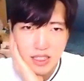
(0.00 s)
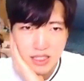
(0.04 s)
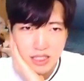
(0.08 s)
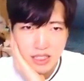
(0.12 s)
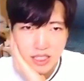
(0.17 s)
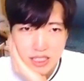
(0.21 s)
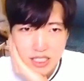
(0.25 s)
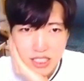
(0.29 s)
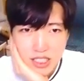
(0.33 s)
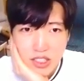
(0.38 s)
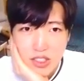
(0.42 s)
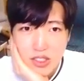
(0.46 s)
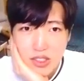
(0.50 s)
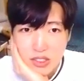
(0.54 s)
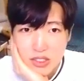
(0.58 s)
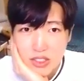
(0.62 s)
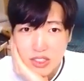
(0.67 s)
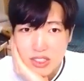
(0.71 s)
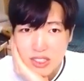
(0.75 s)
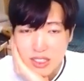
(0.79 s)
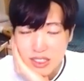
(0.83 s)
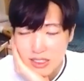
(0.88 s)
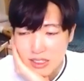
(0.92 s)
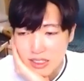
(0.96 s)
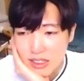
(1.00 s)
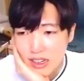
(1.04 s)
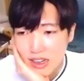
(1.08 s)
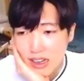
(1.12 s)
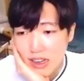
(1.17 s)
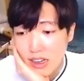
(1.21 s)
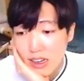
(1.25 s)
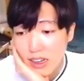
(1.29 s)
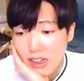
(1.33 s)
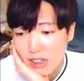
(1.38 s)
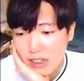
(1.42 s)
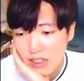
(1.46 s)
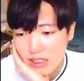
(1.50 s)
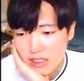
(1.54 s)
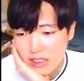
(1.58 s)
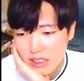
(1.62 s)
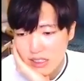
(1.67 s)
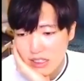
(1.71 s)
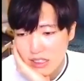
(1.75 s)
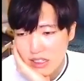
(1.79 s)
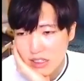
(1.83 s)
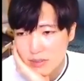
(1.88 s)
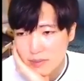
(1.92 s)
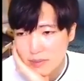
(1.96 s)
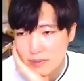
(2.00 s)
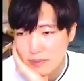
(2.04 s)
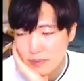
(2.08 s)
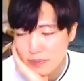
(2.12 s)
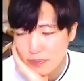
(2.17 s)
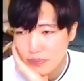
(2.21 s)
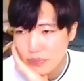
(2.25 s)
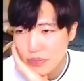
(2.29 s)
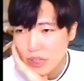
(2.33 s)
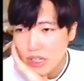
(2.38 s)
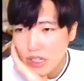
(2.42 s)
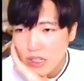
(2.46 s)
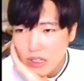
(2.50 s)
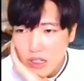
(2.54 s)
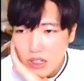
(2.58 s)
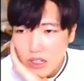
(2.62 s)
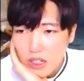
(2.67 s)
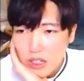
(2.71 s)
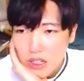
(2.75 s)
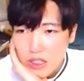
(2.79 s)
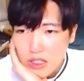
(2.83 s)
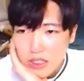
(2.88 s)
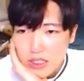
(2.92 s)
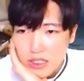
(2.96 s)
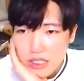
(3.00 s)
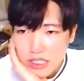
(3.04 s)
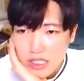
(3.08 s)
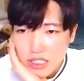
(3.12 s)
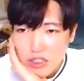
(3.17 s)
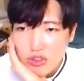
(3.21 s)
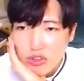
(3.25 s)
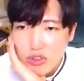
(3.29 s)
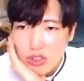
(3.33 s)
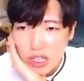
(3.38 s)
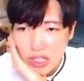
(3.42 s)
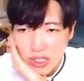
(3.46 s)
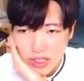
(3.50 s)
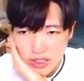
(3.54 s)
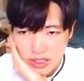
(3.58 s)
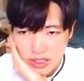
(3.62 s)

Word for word: 때 신경 쓰셔야 되는 데가 이제 실루엣